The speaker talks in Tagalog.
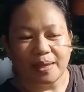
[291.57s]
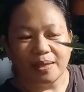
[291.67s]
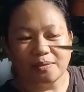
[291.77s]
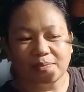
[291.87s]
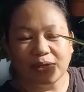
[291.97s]

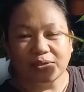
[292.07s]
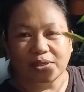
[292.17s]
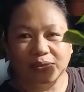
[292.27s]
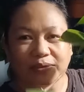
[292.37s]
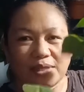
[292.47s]
Ito, bago na
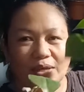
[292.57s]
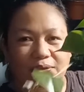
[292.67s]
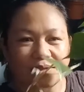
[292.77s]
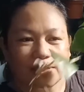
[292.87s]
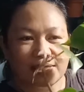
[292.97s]
tong
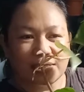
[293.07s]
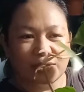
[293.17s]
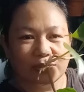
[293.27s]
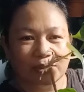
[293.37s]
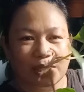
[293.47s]
dahon, guys,
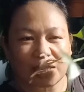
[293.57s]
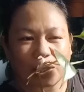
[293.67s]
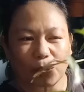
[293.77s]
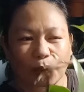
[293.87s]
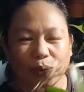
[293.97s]
itong
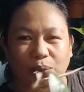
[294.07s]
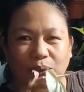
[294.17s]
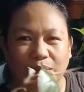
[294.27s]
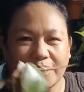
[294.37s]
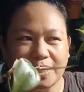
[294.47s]
tatlo.
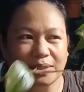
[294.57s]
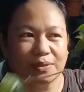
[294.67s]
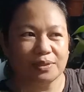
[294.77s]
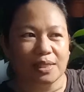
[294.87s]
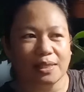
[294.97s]
Ayan,
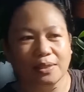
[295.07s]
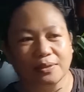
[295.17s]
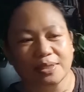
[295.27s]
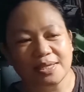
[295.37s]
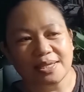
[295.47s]
itong tatlo.
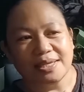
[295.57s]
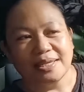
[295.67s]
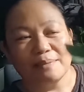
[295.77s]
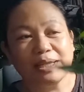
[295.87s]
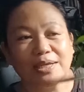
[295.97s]

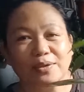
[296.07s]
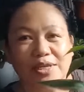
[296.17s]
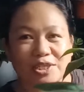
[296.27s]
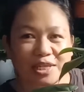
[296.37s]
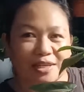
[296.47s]
Nabili ko
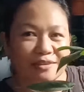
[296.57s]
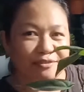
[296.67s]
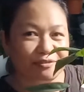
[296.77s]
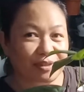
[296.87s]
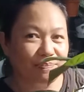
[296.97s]
lang siya ng
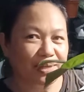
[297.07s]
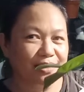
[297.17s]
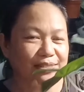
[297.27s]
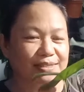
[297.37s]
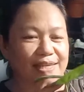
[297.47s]
50
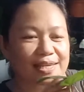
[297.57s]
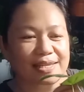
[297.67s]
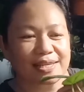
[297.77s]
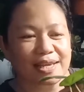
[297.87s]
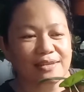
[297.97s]
pesos.
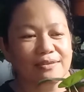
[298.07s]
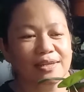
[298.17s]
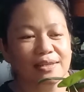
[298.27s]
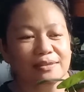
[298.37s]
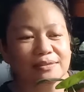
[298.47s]
Ayan. Ano
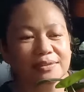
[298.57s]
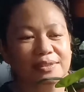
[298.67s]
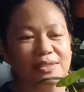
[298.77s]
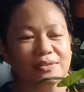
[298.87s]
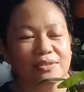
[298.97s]
na, yung,
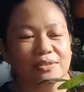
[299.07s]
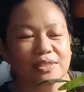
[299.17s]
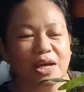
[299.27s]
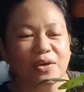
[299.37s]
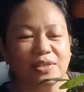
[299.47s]
siguro yung
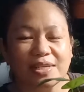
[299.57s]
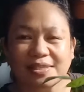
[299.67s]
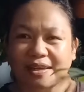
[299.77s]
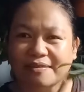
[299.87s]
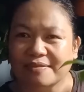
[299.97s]
dahon niya ay
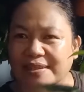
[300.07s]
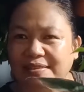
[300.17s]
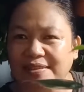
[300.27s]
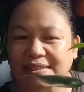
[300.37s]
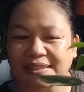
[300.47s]
7.
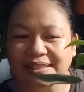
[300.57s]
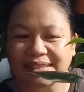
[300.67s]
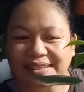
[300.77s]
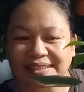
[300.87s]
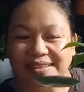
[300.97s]

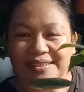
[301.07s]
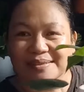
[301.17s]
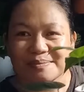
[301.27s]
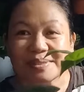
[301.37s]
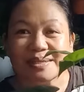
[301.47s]

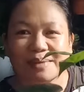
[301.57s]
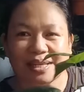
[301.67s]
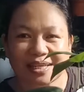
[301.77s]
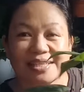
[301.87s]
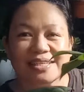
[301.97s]
Basta
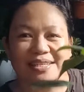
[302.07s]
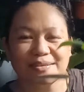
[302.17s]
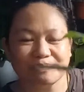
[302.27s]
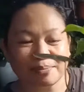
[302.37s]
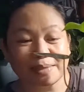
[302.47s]
malaki na siya
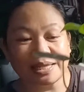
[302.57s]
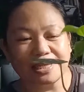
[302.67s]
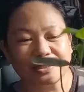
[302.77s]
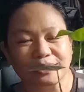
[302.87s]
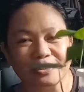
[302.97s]
yung pagbili
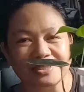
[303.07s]
ko.